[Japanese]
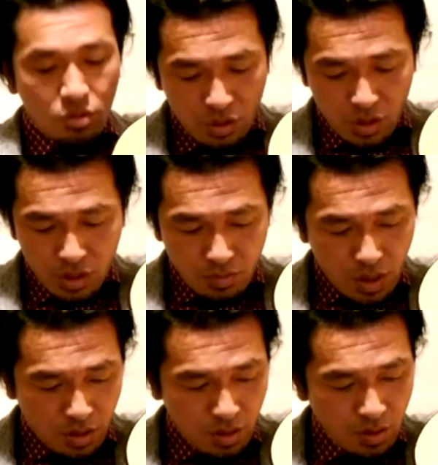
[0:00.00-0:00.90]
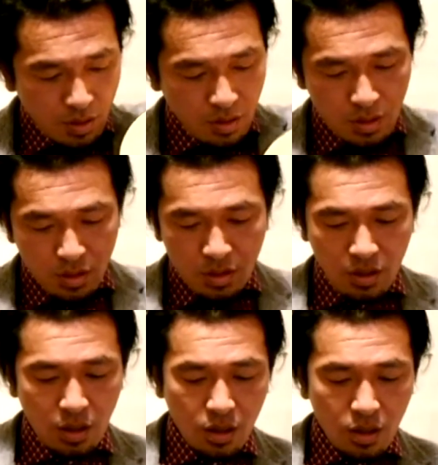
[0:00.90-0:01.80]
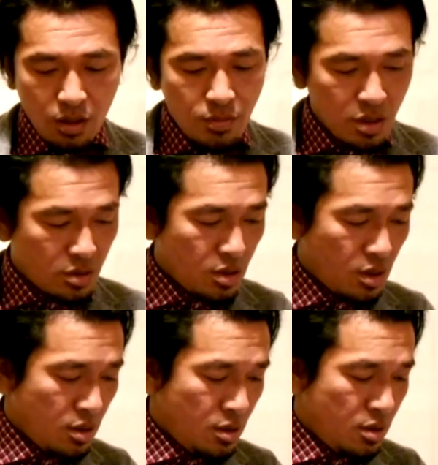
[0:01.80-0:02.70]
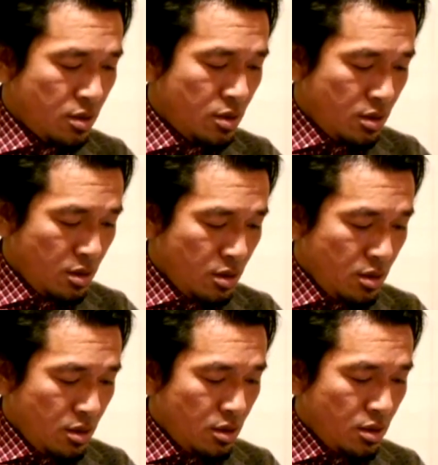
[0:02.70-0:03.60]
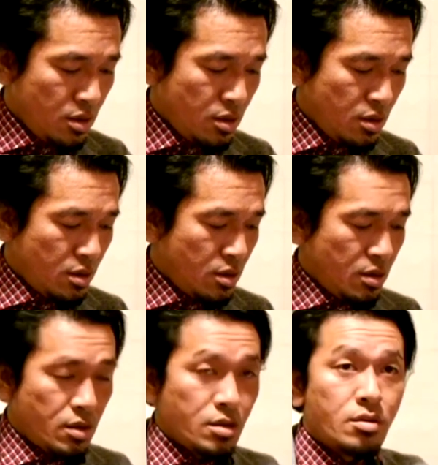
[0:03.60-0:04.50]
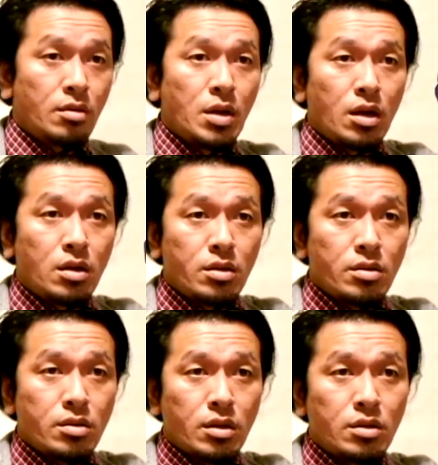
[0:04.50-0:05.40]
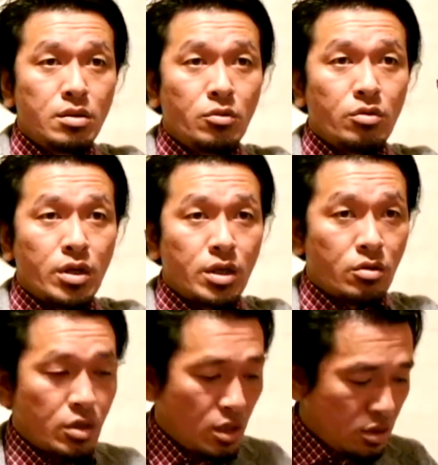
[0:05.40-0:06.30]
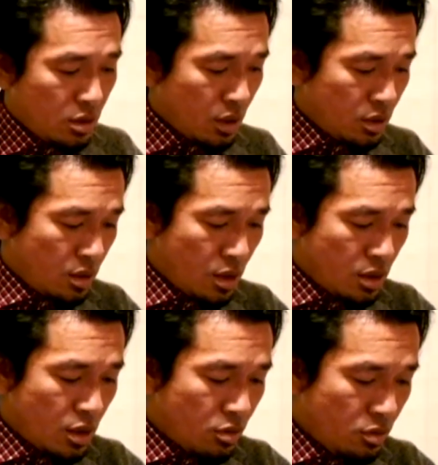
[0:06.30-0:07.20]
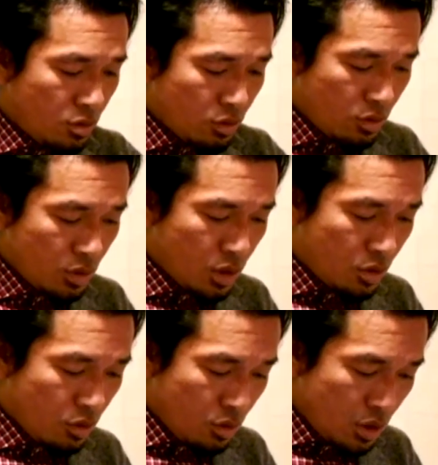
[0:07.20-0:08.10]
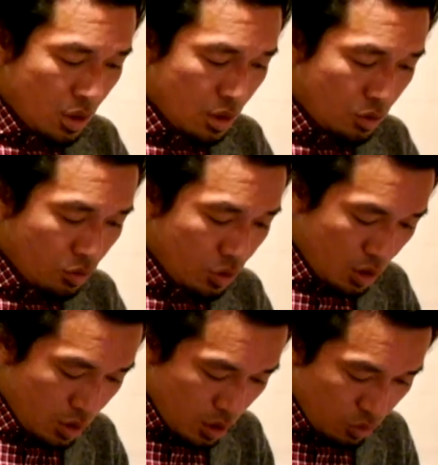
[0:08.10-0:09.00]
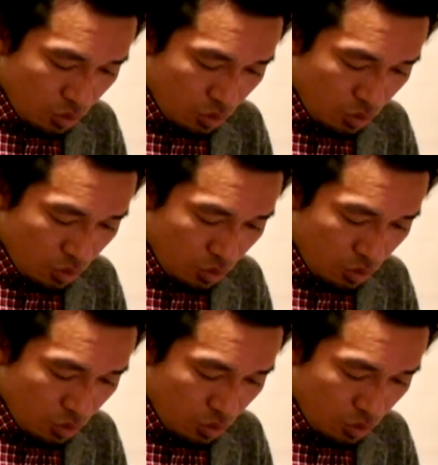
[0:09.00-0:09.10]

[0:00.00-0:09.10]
これがまあありまして、えー、実はまあ先にもこれ1個入れてたんでネックのところに1個入れといてと